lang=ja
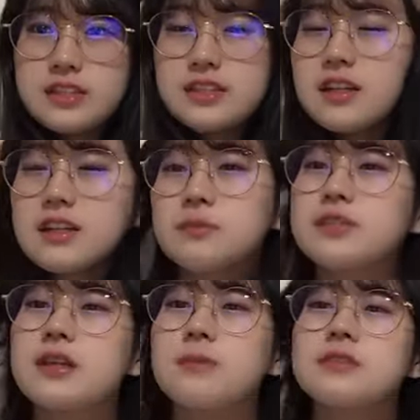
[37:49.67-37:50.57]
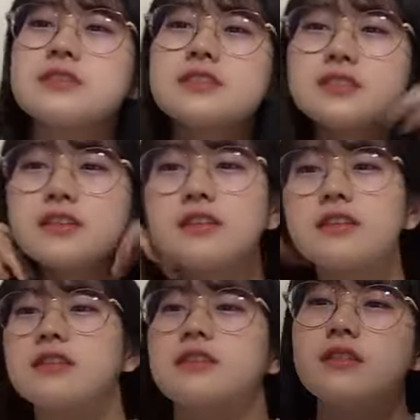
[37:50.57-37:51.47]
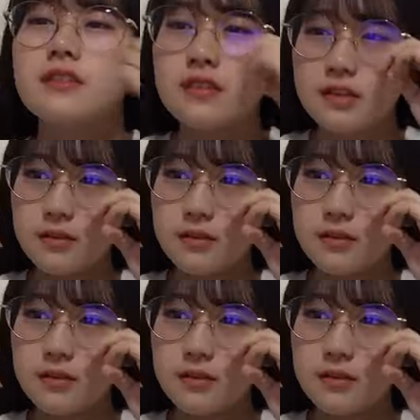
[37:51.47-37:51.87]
そう油断したらねぶつけます